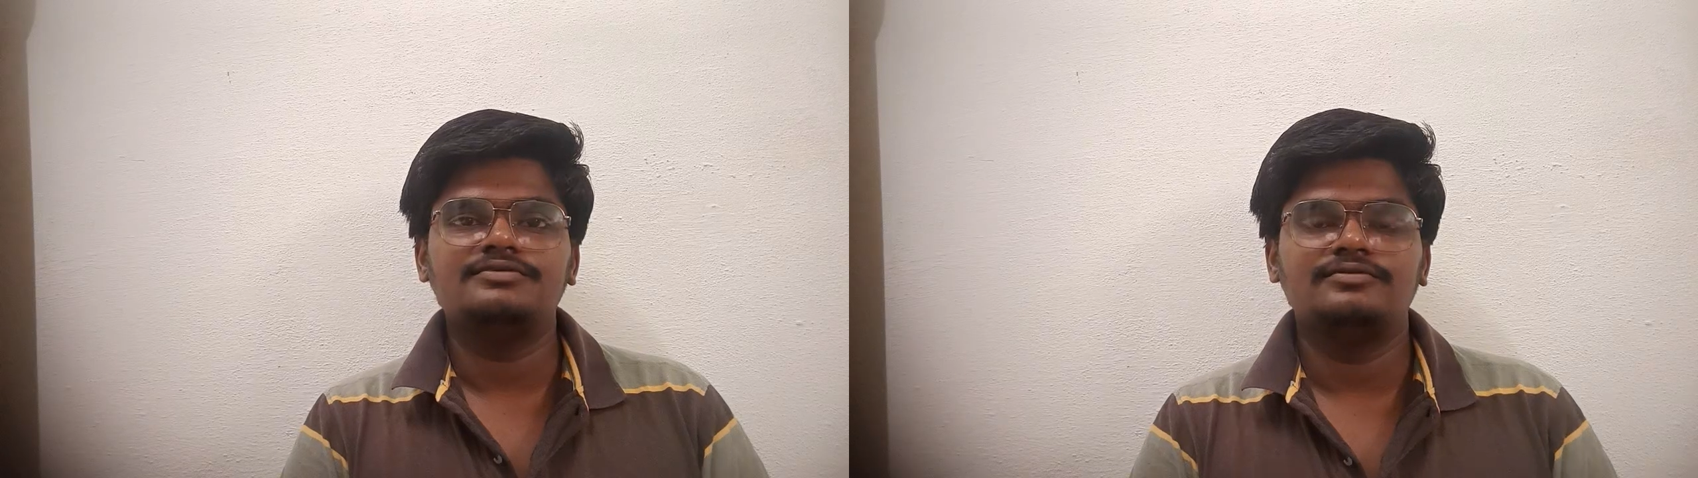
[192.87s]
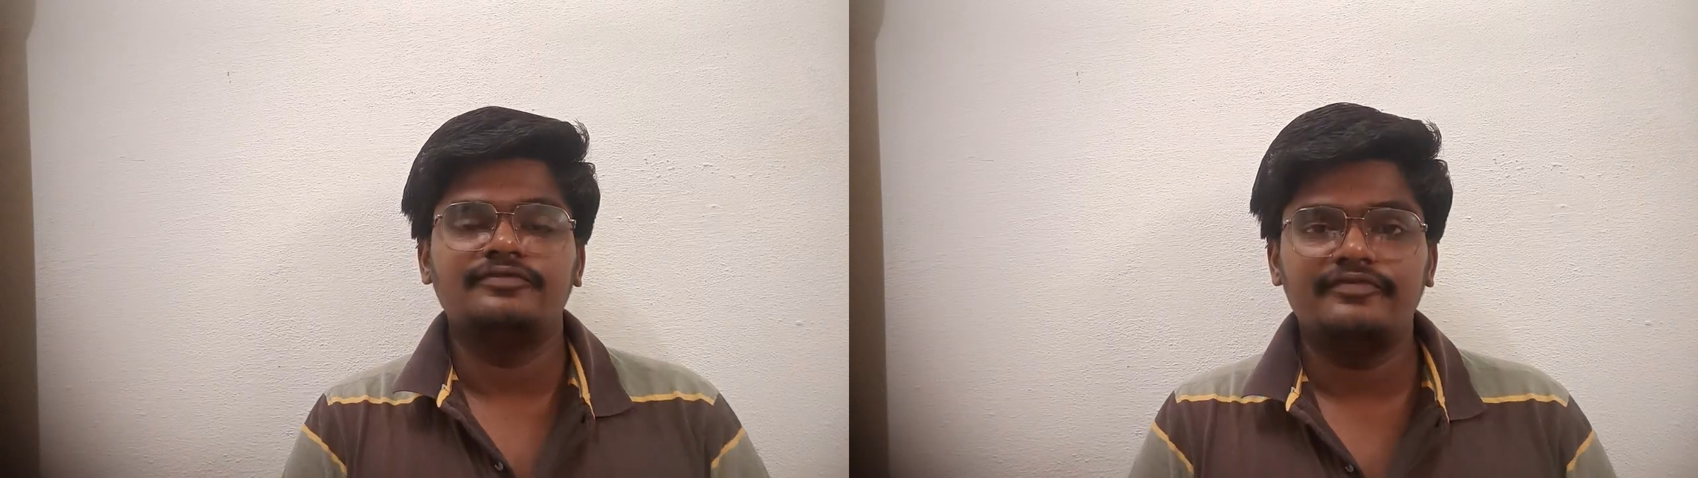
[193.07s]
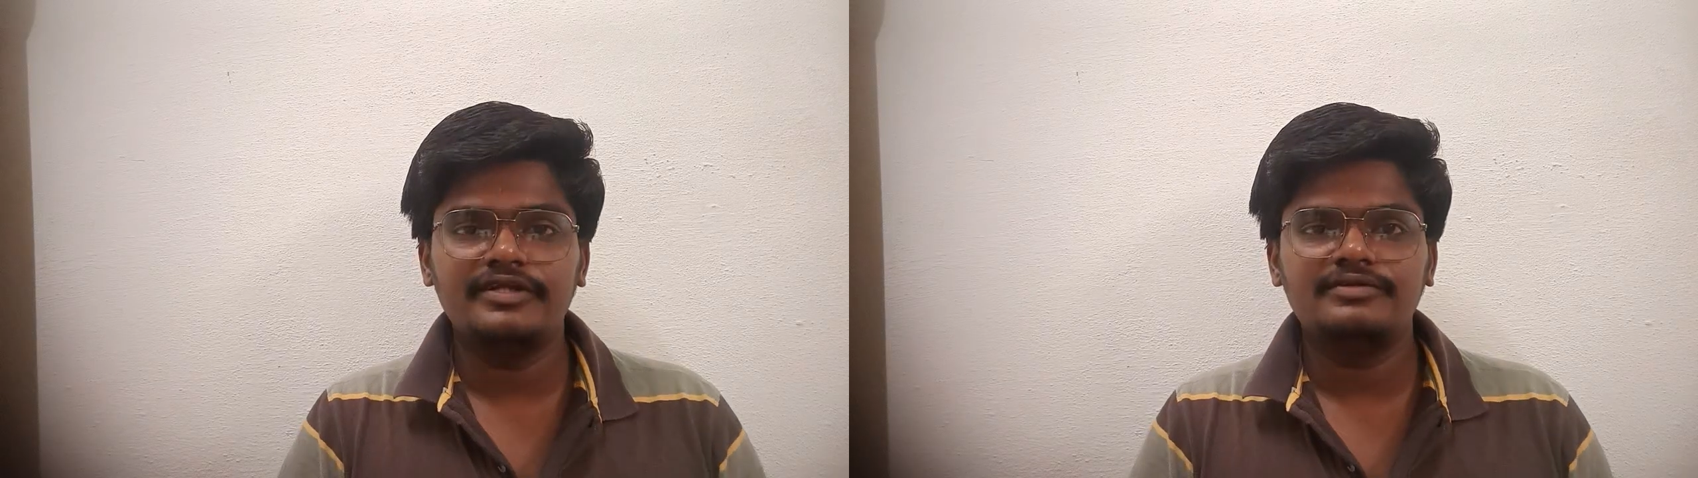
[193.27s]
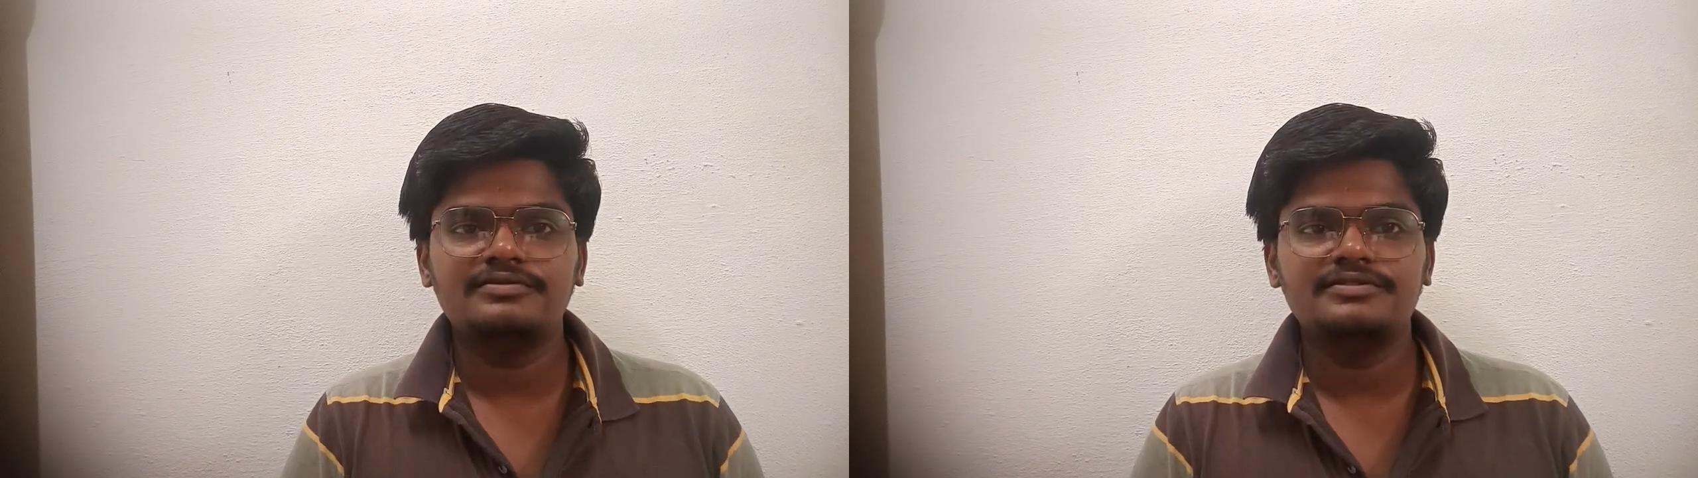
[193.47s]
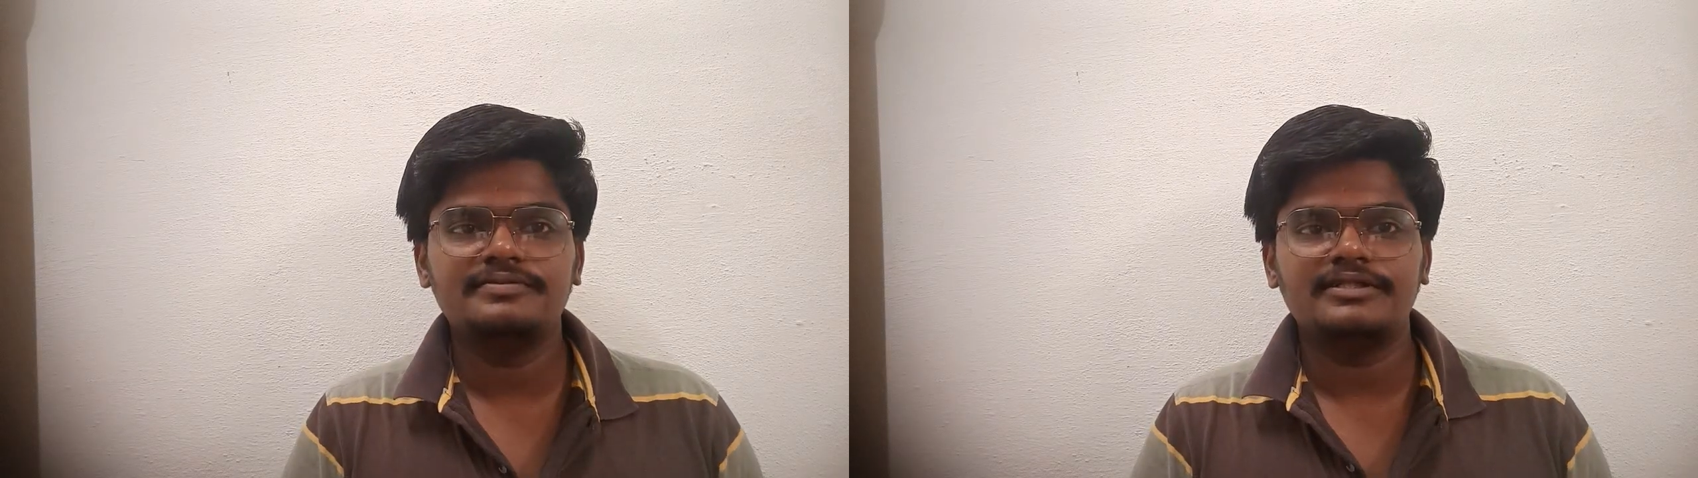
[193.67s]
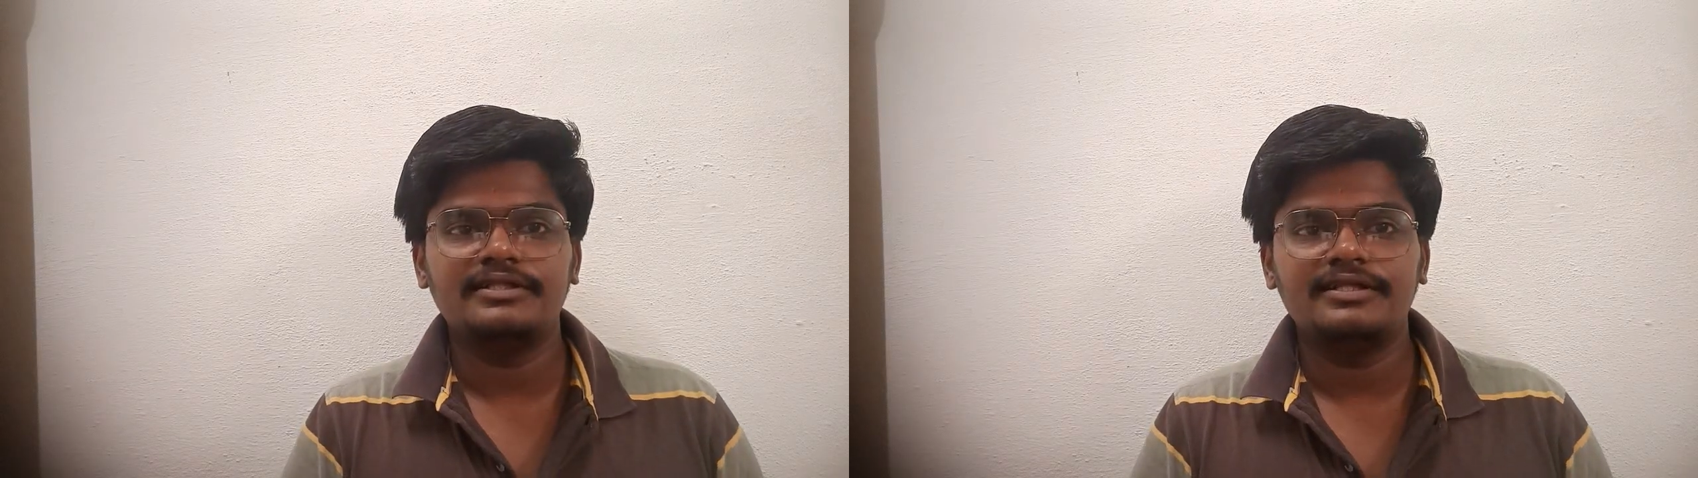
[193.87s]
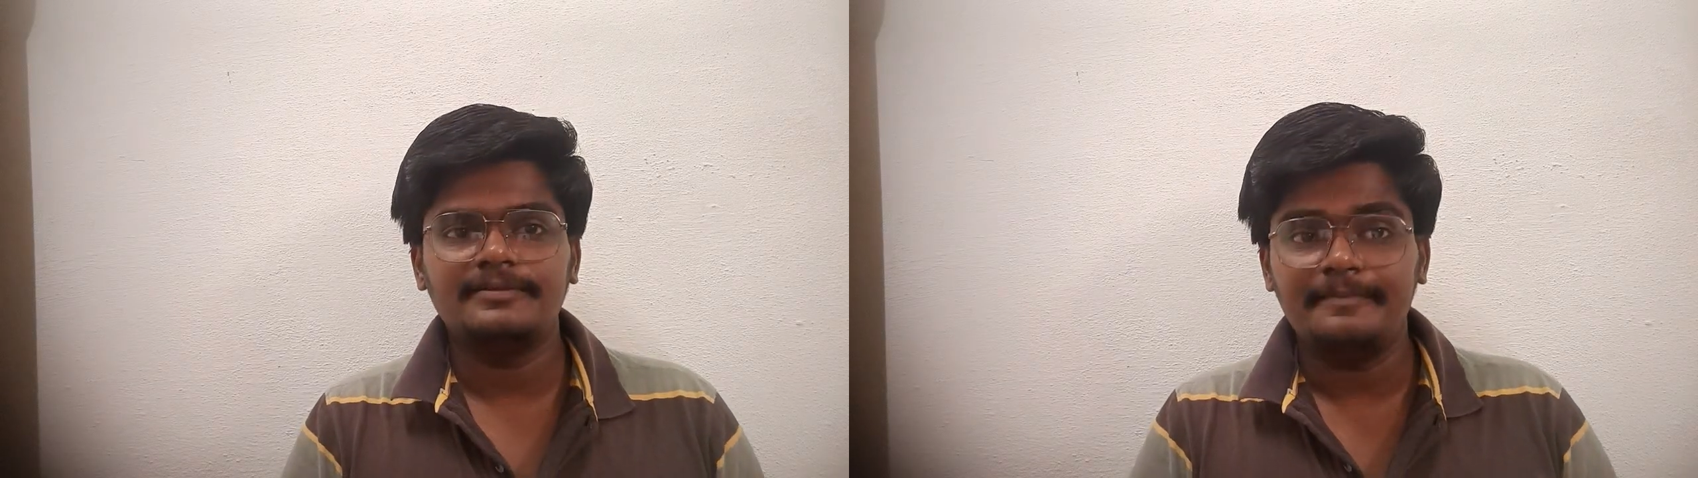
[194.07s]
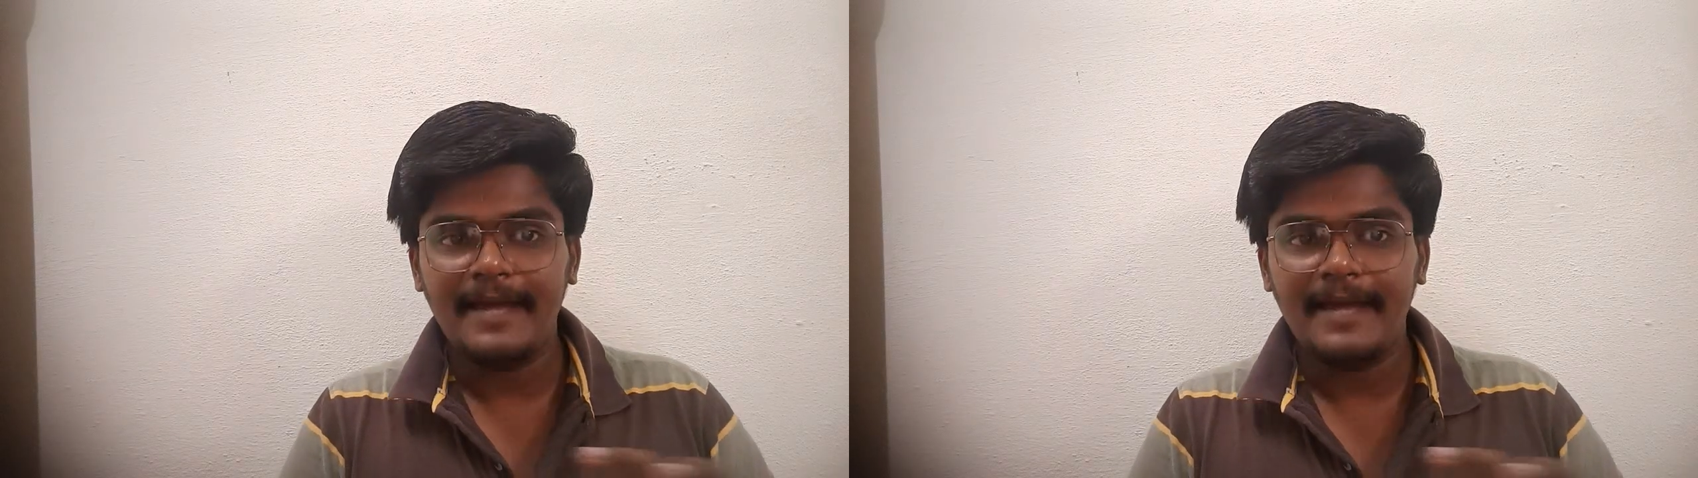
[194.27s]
ஸோ ஃபிஃப்டீன் கொஸ்டின்ஸ் பார்த்தீங்கன்னா அந்த